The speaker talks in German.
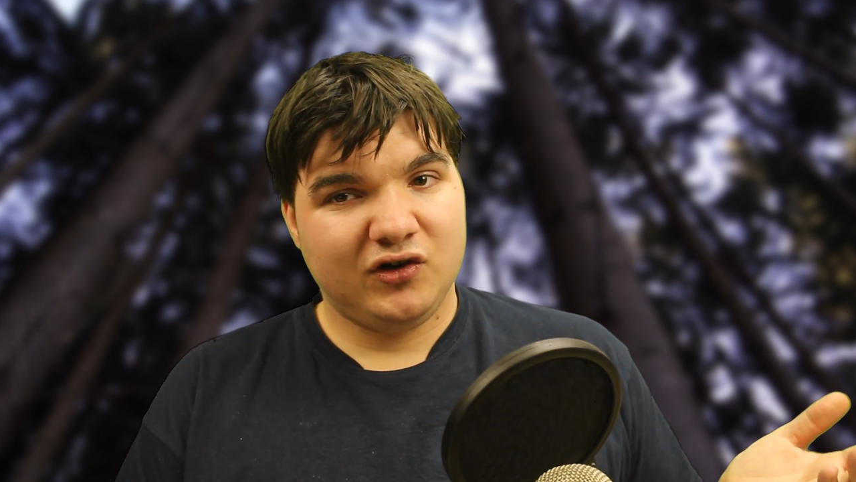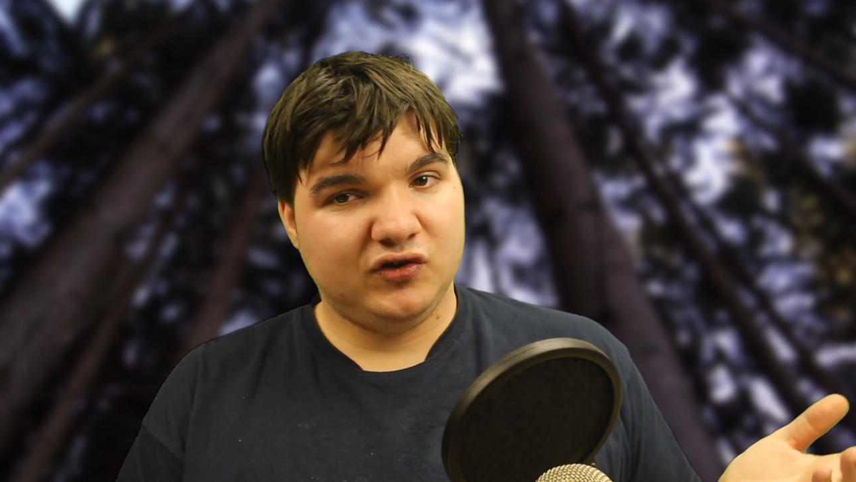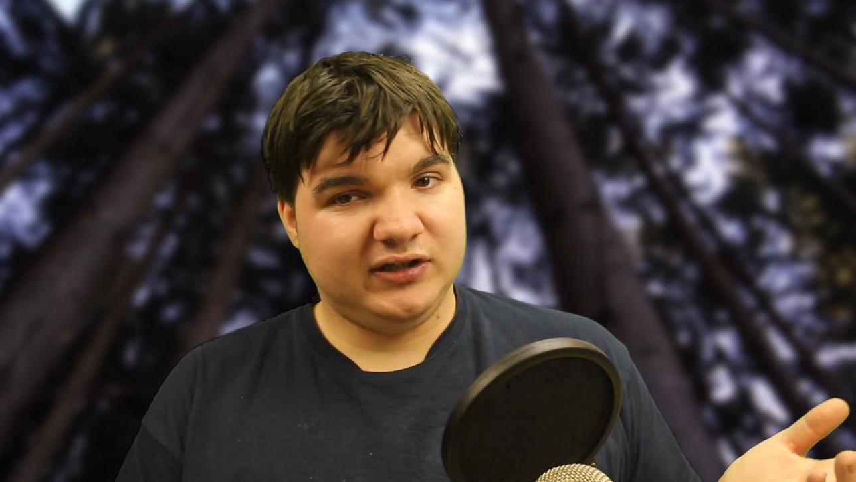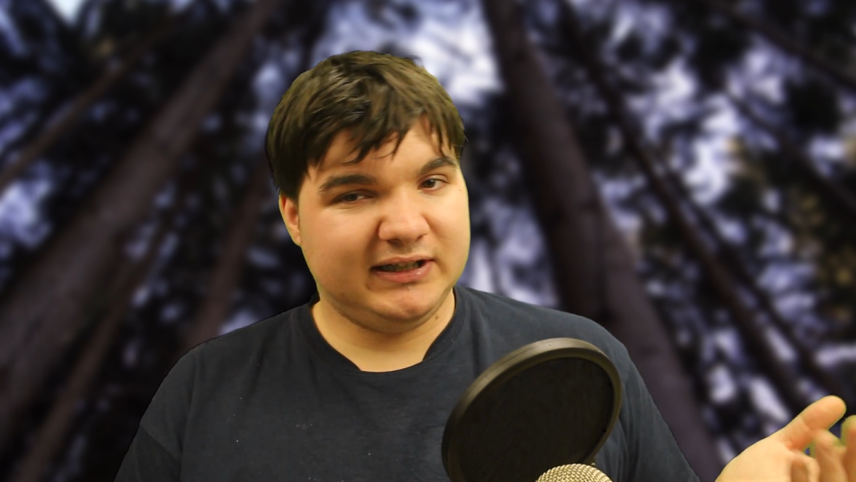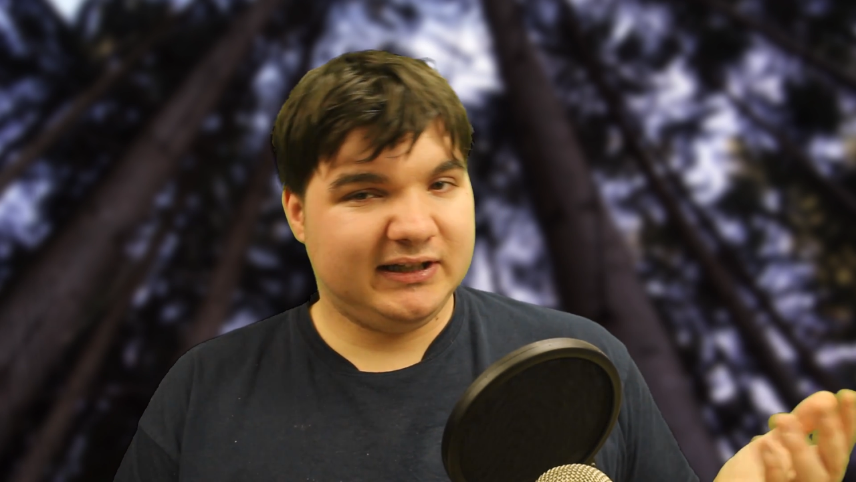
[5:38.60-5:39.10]

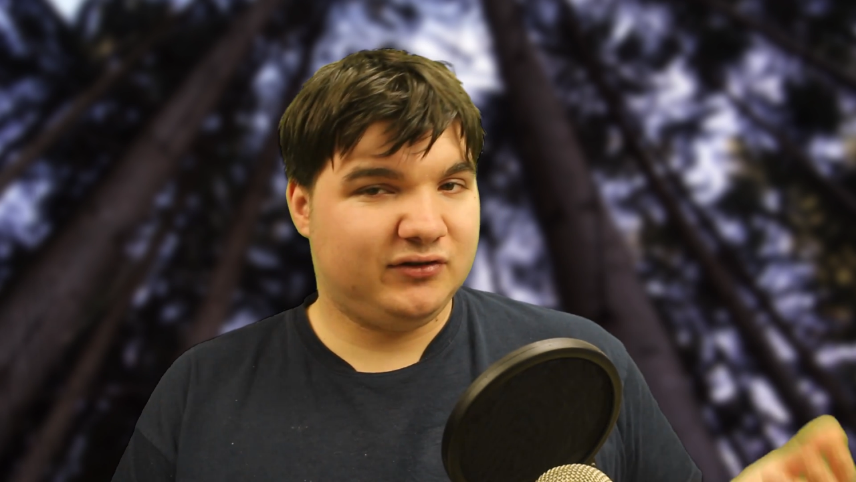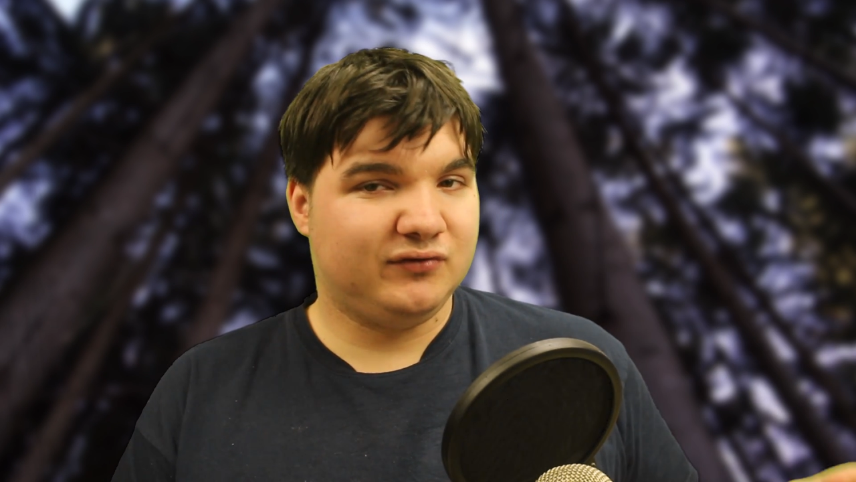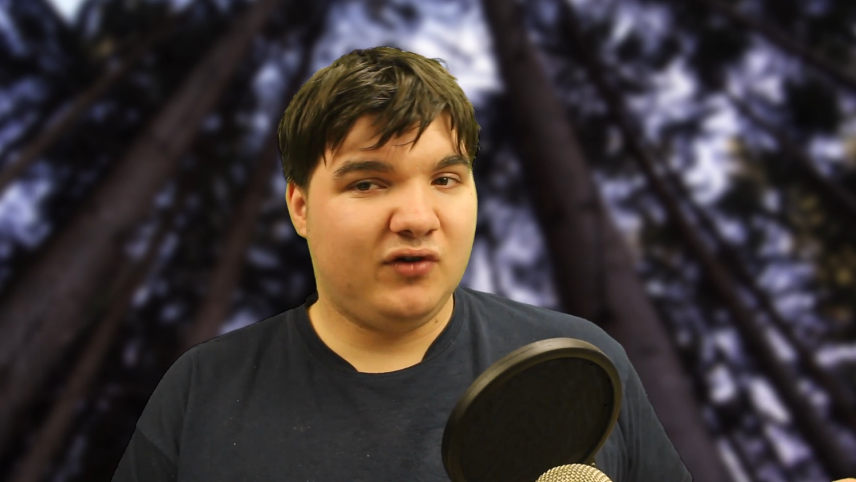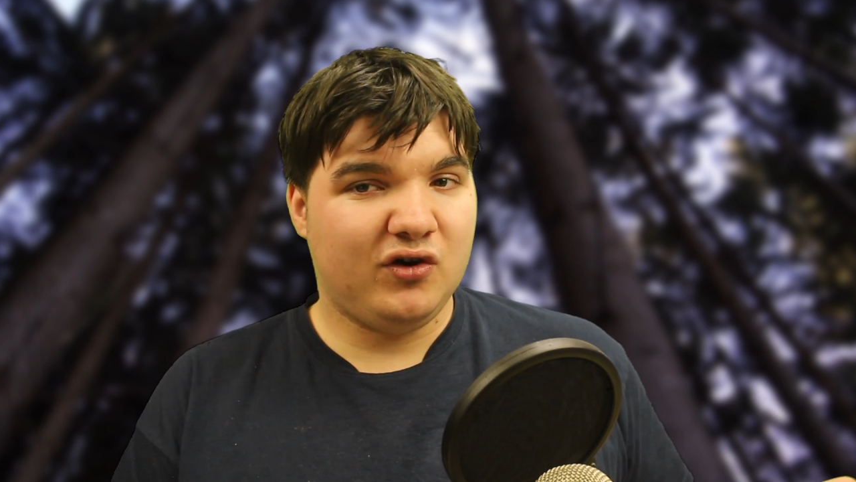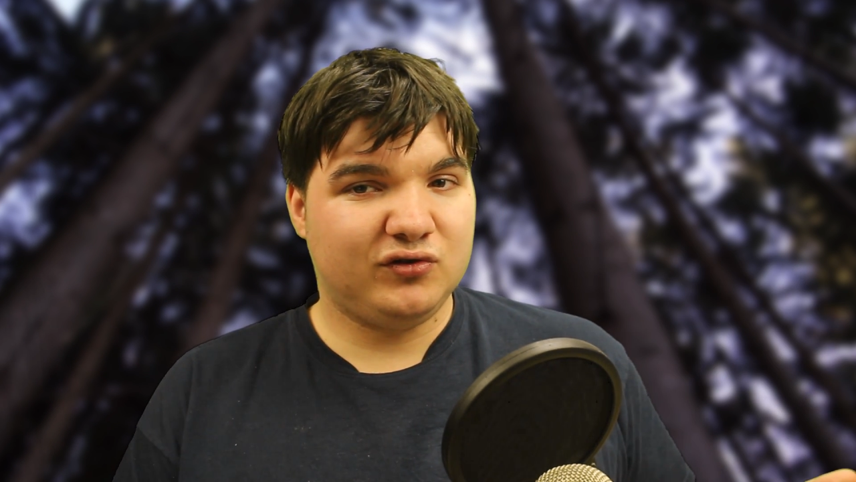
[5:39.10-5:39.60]
Und das hat
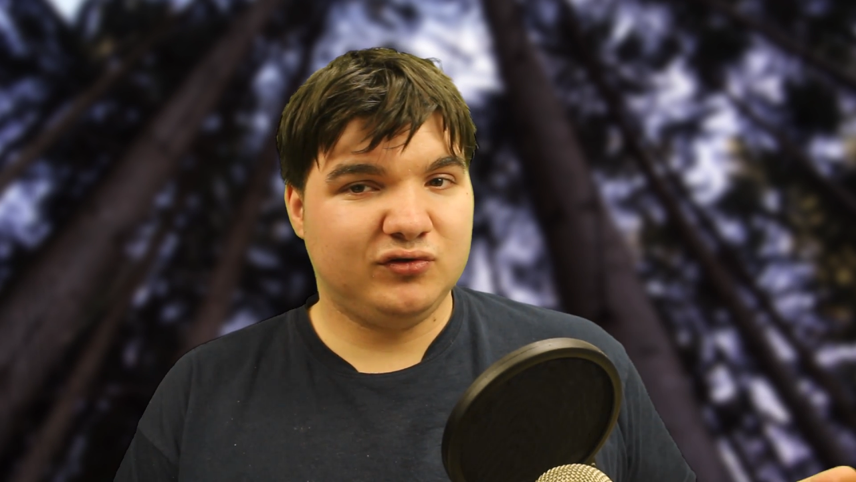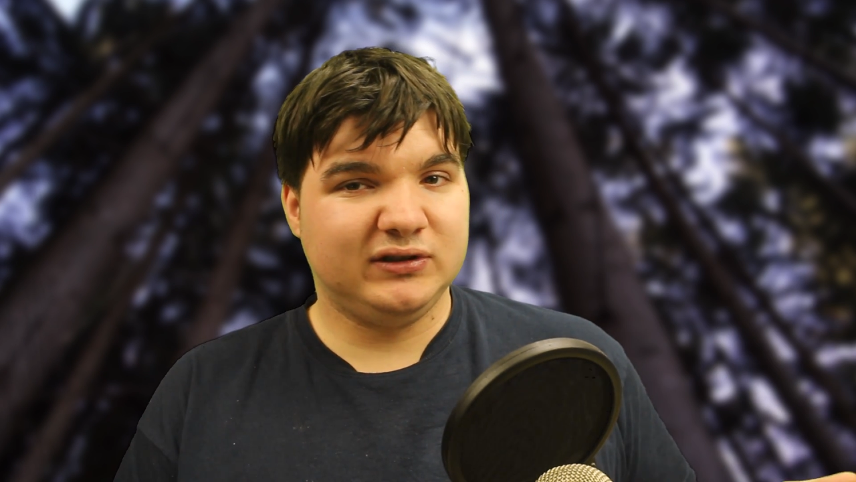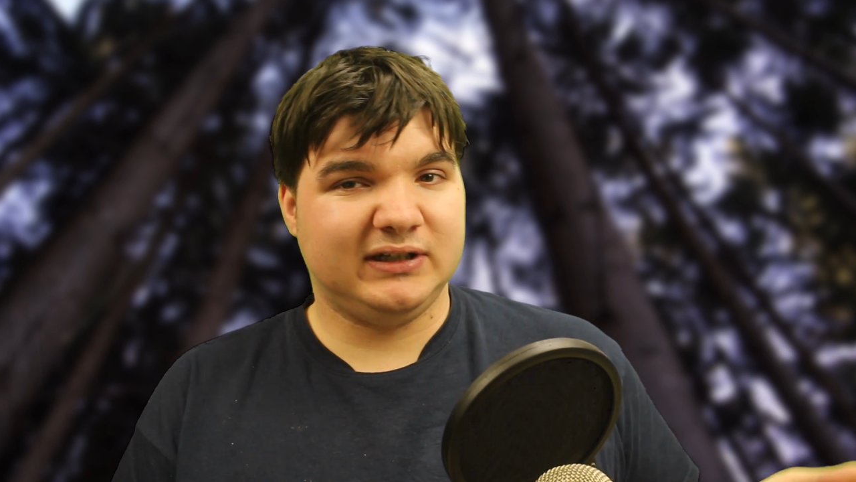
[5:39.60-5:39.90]
zur Wirkung,